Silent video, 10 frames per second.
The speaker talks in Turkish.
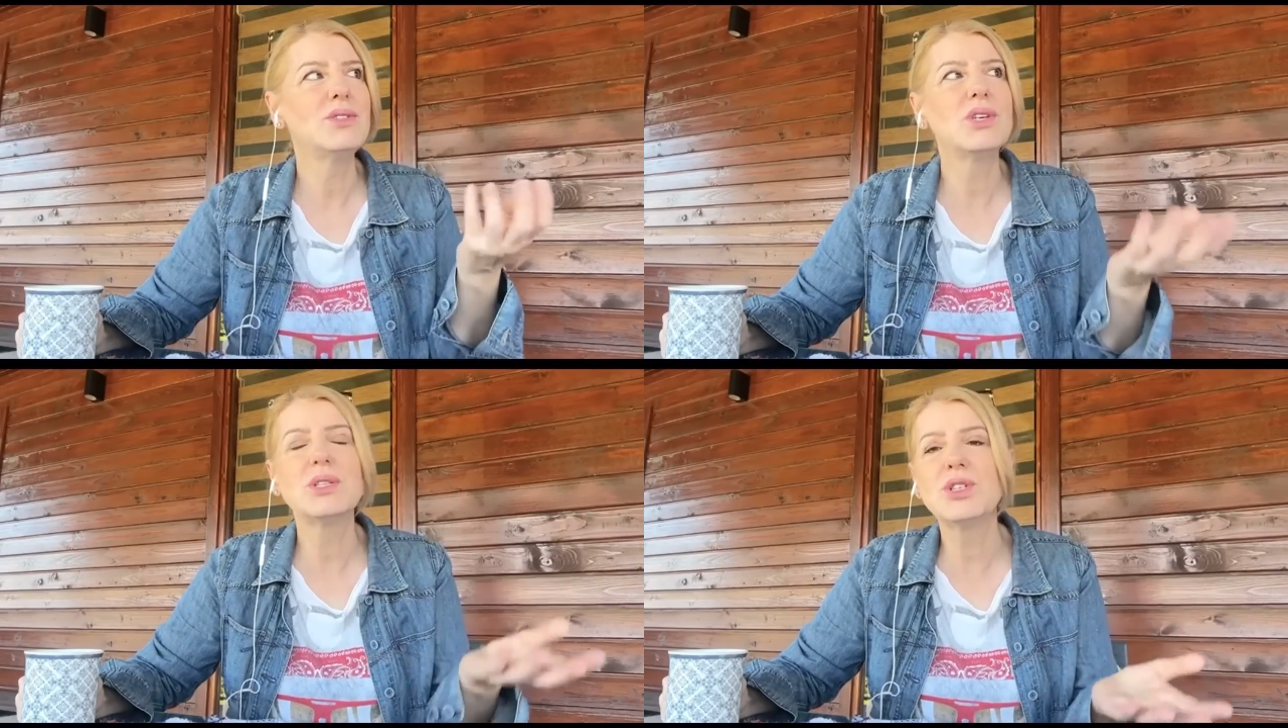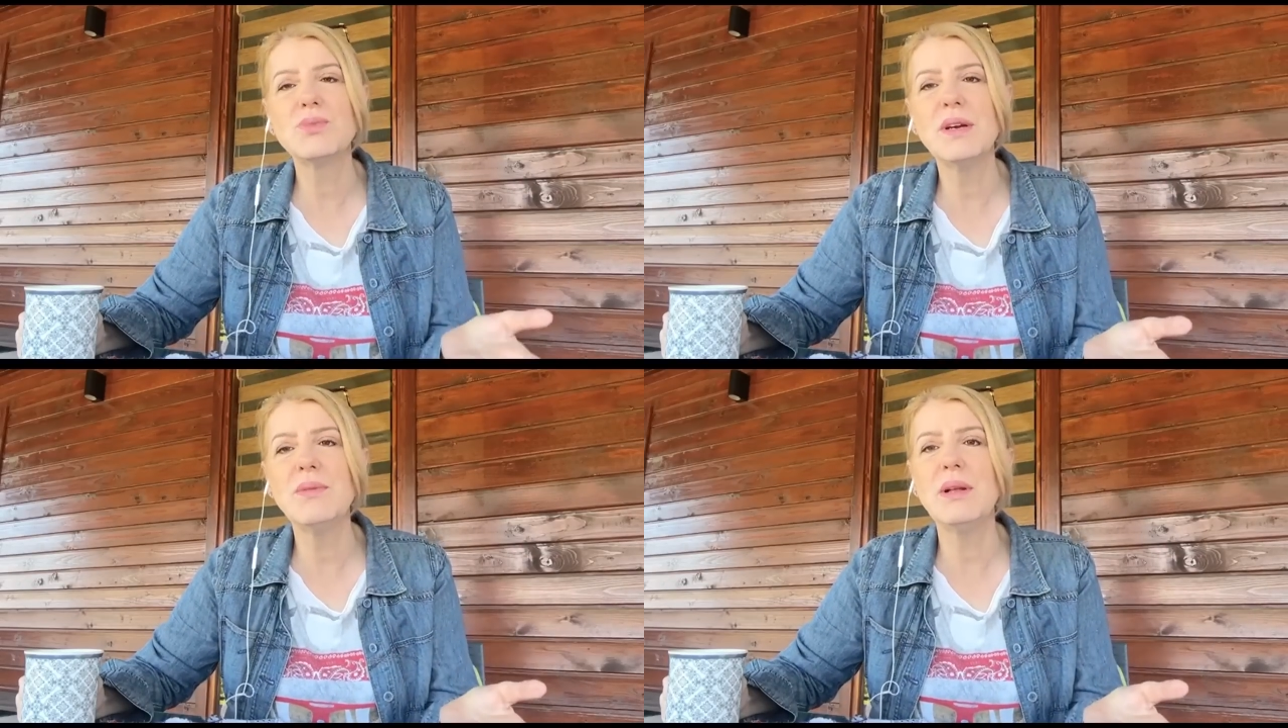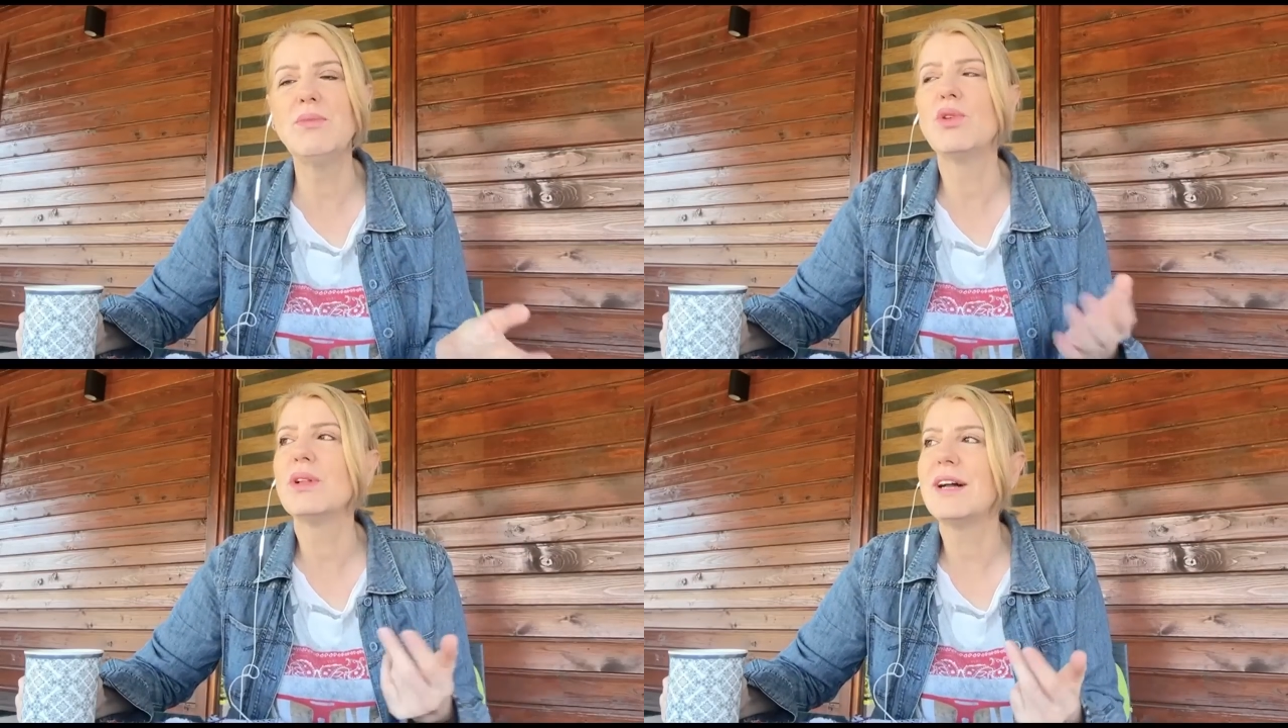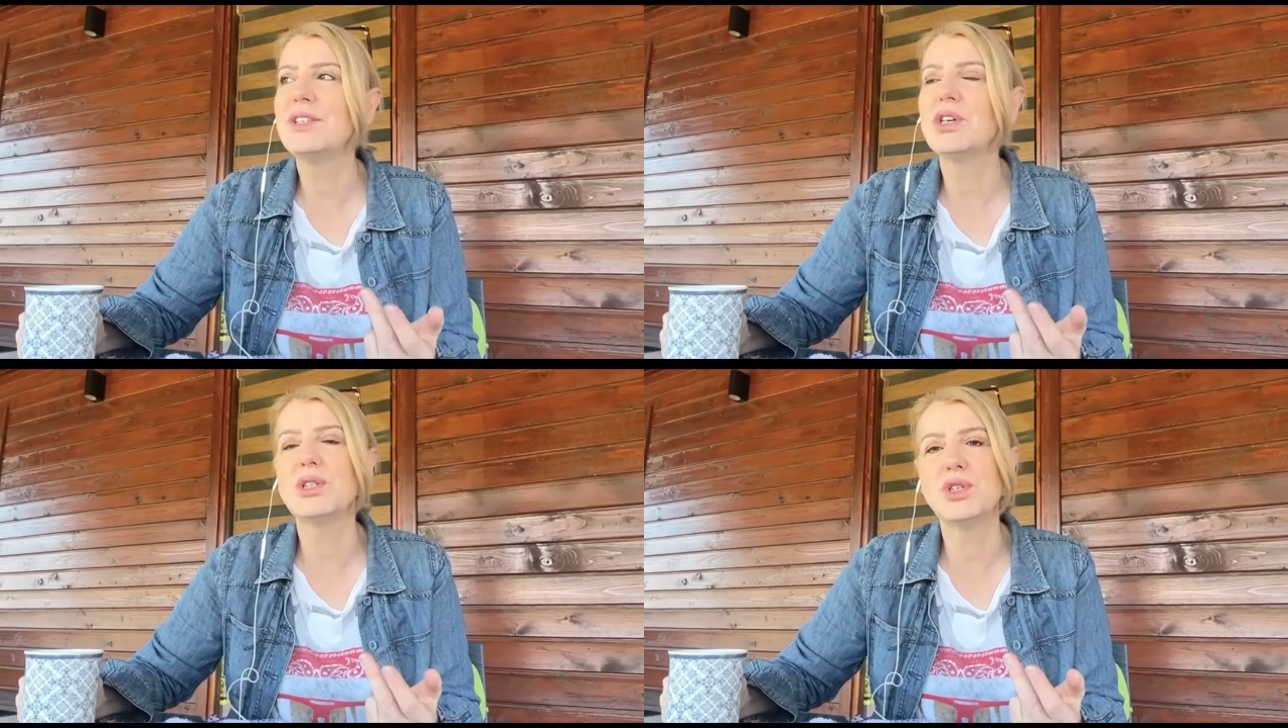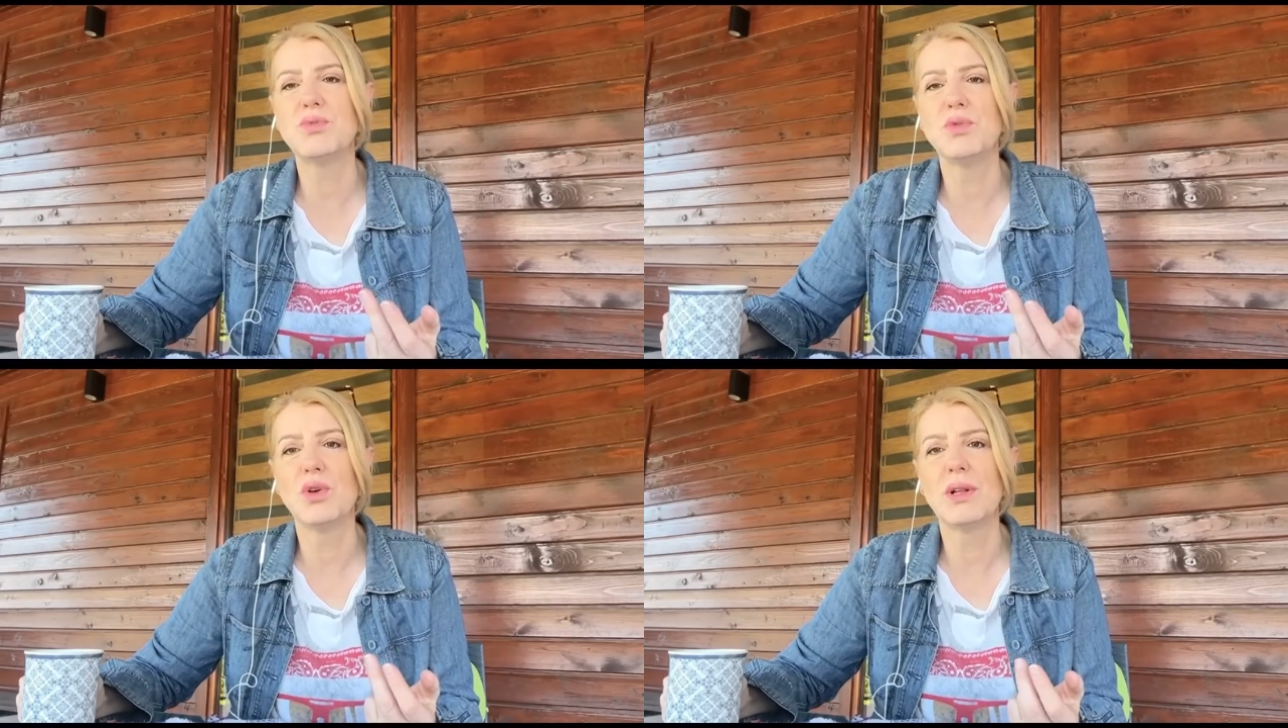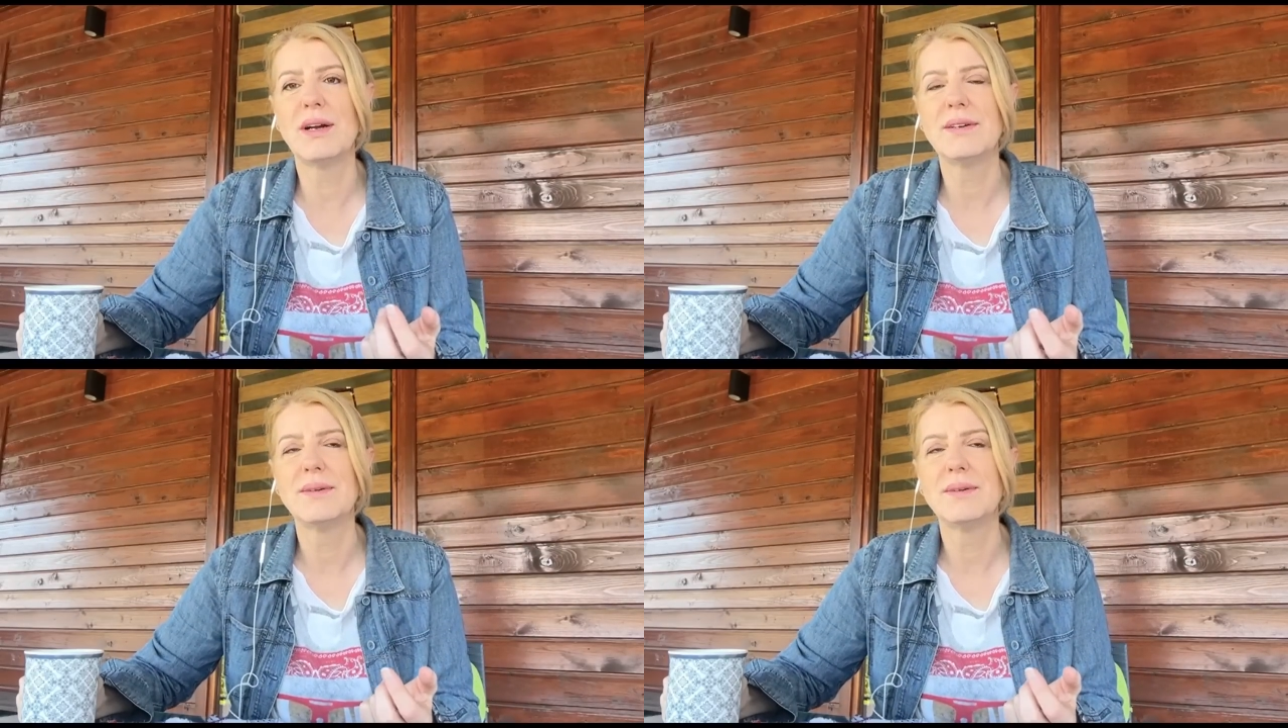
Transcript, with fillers: çalışmayı bilmiyorlar, çalışmıyorlar.